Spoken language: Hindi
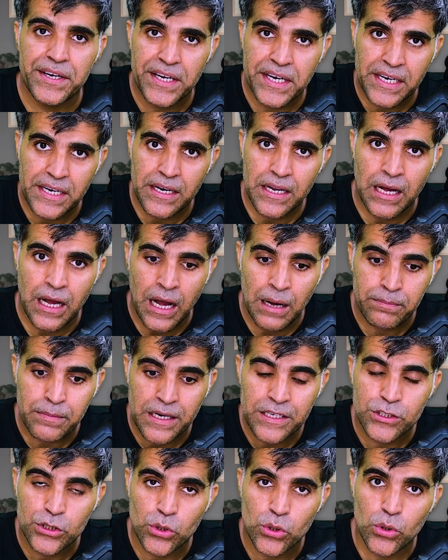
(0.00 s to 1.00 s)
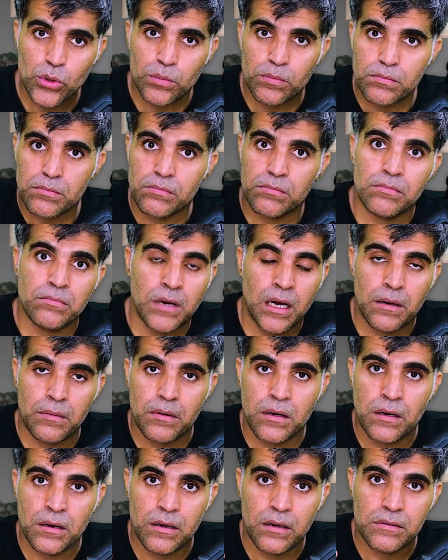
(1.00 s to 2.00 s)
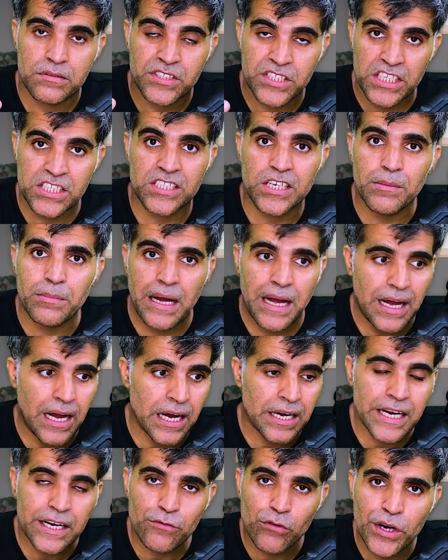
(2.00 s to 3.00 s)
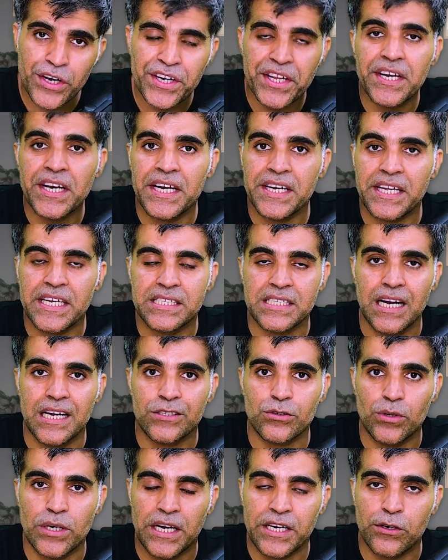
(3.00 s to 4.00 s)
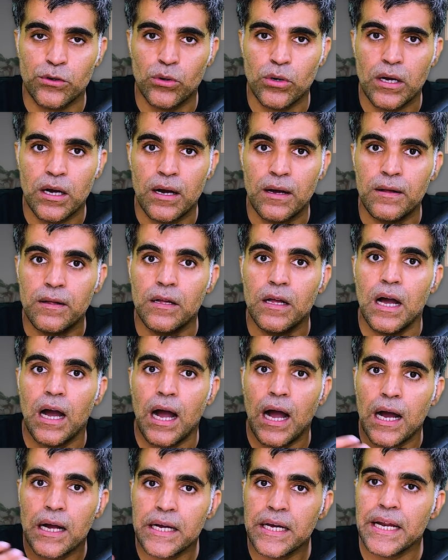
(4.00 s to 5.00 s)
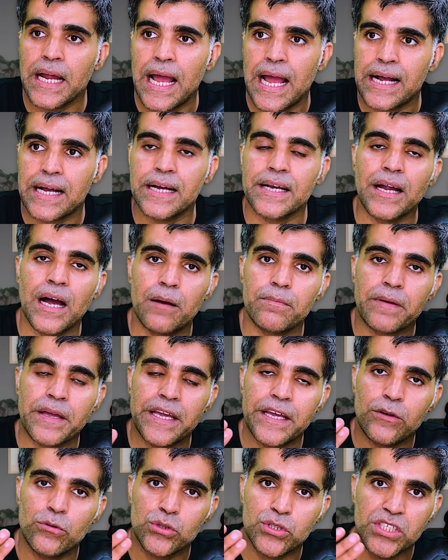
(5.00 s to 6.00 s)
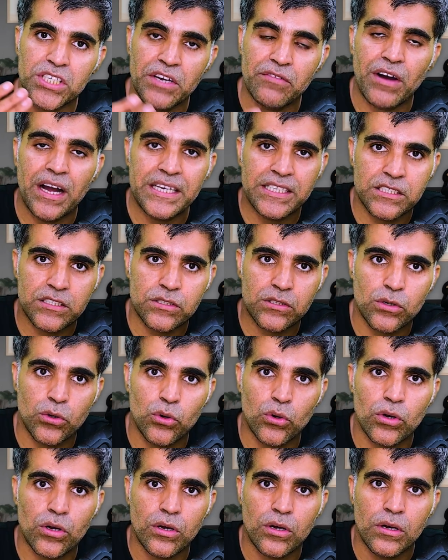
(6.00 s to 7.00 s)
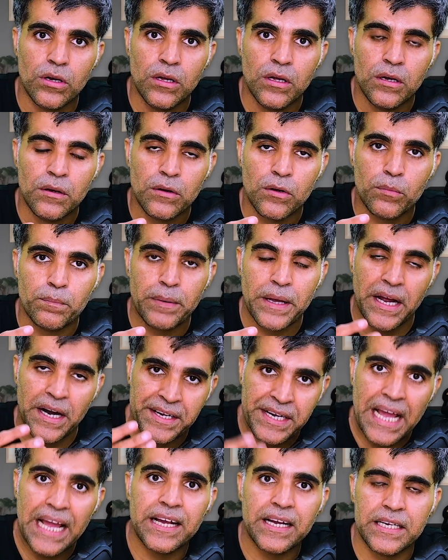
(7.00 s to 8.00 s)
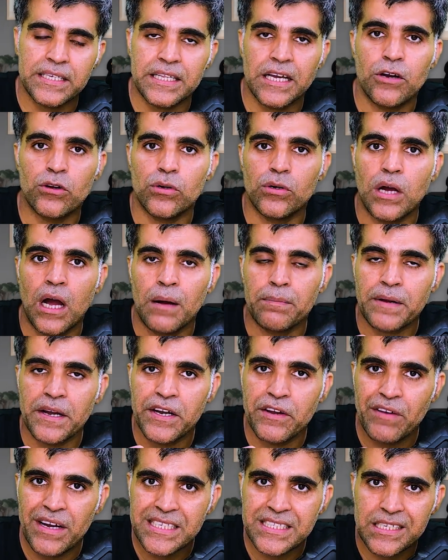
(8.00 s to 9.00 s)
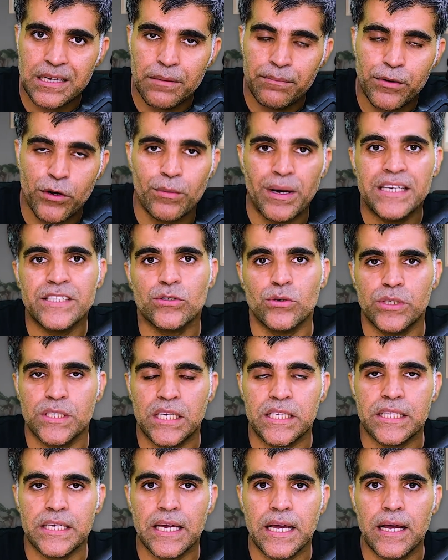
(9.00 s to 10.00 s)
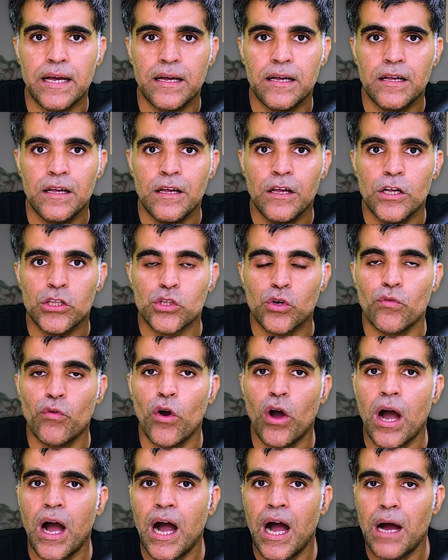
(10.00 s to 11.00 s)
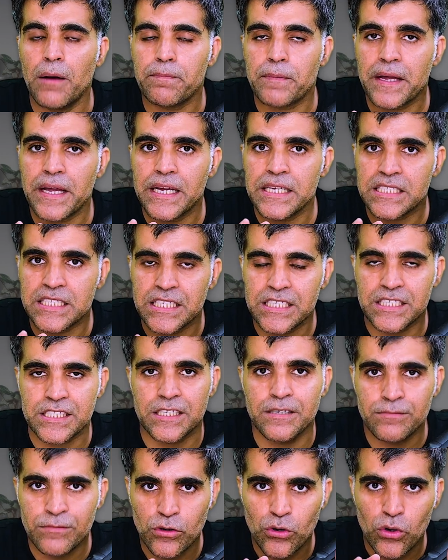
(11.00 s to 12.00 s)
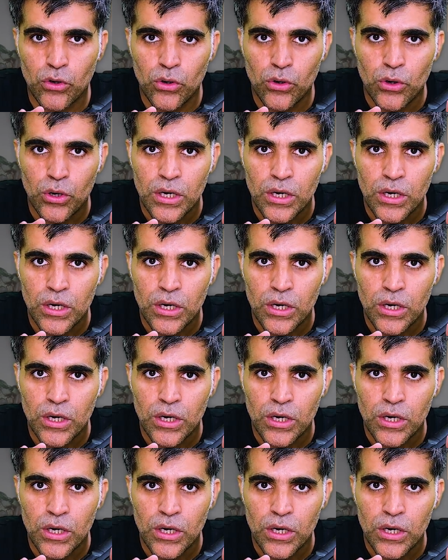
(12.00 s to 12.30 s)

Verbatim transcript: इंटर आपका जो सिस्टम है अगर वो इंटरनेट के साथ कनेक्ट होगा अगर हैकर आपकी उस डिवाइस को पे अटैक करता है और आपकी डिवाइस कंप्रोमाइज़ हो जाती है तो वो आपके सिस्टम को